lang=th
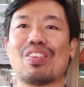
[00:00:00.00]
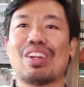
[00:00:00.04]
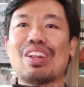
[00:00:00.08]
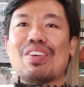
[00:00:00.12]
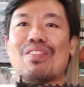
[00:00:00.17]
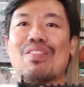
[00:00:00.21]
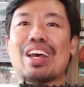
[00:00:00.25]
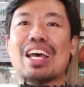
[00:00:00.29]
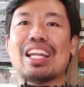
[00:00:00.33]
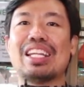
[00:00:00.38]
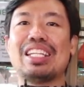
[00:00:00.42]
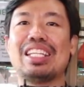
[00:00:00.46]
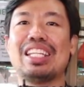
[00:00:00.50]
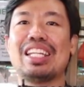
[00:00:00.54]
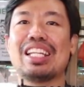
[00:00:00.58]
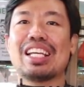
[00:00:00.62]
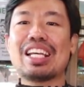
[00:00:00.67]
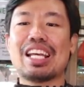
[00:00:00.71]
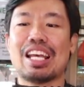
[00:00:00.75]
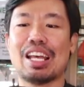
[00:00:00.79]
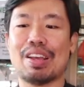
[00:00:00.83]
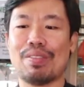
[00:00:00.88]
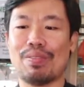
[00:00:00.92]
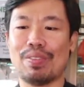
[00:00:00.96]
ประมาณนี้
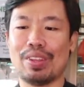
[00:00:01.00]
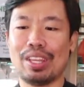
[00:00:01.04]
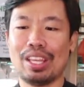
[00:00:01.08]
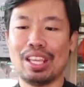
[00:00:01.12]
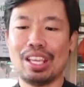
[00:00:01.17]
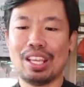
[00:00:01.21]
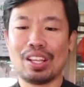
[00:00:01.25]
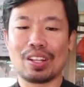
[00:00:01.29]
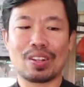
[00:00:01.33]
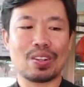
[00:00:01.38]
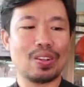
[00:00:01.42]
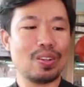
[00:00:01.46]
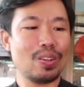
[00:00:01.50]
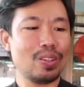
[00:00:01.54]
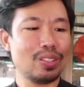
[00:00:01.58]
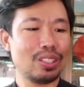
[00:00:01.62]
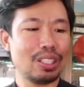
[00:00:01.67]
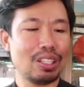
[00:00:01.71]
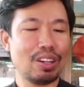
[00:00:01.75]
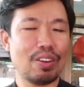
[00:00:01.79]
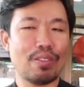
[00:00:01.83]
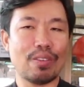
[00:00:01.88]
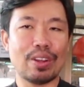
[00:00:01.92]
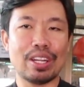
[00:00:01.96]
นะครับ ก็
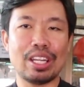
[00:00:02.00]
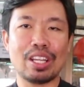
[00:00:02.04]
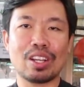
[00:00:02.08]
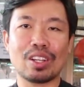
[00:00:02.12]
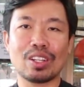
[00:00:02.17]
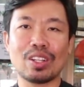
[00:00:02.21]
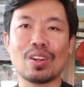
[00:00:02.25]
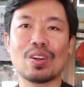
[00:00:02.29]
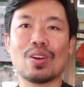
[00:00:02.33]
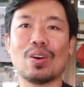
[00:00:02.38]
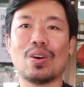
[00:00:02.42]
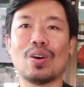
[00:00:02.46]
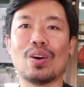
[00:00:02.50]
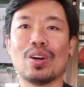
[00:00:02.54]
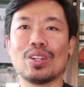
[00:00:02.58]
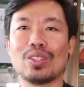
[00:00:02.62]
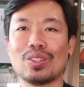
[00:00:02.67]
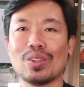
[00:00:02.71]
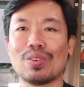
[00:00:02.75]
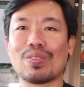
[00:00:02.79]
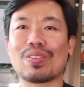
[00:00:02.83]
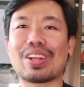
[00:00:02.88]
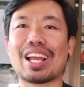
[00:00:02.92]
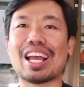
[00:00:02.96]
สำหรับวันนี้ก็ต้องขอ
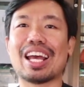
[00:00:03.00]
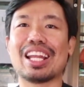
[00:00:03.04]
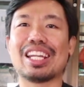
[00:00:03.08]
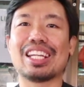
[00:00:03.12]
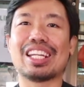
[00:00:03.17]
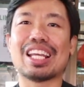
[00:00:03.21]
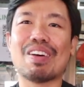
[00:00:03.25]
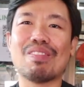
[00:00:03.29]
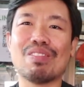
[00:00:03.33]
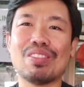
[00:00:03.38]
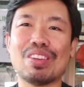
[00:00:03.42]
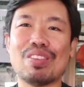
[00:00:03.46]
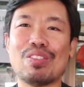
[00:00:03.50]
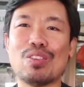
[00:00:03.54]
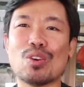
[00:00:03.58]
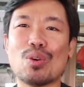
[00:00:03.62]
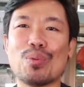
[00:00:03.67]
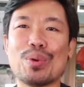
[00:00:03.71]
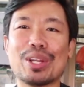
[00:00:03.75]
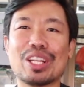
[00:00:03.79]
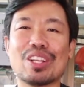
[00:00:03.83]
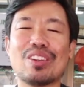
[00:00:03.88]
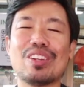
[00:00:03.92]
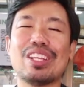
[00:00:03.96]
จบการทำรี
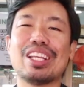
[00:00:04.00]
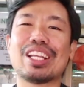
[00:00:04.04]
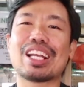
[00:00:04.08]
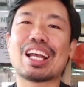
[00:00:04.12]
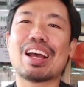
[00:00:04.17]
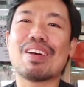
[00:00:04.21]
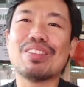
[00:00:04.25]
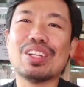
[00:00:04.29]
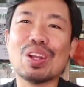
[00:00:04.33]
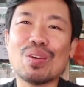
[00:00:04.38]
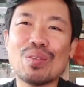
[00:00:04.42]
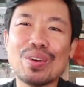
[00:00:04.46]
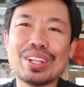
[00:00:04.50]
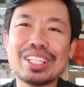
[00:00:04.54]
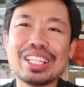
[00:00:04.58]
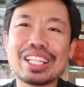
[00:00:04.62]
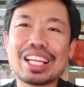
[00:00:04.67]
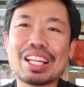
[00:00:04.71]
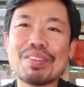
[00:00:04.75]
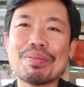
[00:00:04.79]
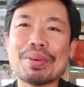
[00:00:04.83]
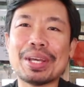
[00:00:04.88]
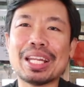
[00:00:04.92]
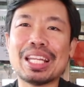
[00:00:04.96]
วิวพิทานีครับเดี๋ยวไว้เจ
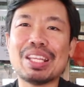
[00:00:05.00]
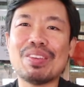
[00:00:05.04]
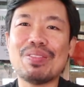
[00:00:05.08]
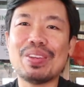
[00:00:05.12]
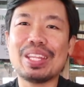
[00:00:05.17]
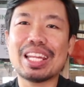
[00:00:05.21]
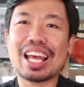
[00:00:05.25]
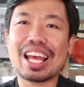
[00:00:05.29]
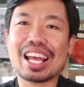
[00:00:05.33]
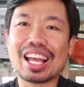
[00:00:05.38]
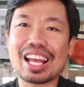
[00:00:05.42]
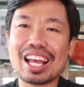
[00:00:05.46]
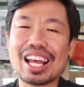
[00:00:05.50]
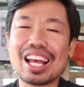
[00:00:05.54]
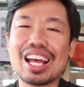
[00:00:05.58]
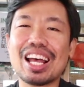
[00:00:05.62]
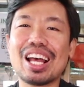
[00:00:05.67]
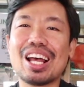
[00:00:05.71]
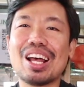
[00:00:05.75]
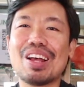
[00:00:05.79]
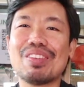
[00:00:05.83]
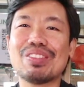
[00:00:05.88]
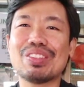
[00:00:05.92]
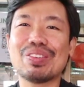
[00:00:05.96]
อกันใหม่ในพี่หน้าค
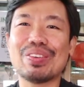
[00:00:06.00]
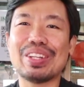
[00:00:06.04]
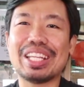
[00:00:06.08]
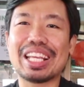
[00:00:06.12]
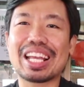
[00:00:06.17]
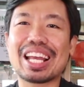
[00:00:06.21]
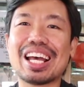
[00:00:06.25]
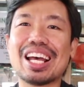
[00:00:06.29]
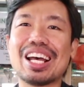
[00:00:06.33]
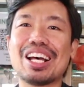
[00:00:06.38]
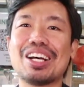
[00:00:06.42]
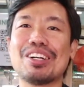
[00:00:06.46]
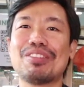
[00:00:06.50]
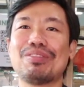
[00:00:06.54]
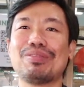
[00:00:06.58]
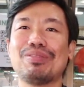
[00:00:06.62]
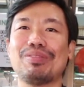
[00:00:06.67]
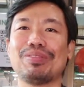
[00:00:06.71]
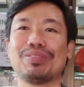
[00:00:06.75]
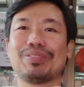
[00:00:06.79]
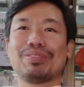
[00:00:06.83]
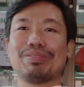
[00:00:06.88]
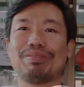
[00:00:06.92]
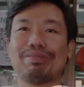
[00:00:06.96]
รับสวัสดีครั
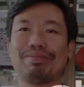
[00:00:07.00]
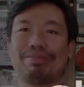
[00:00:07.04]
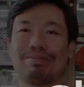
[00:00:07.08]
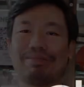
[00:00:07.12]
บ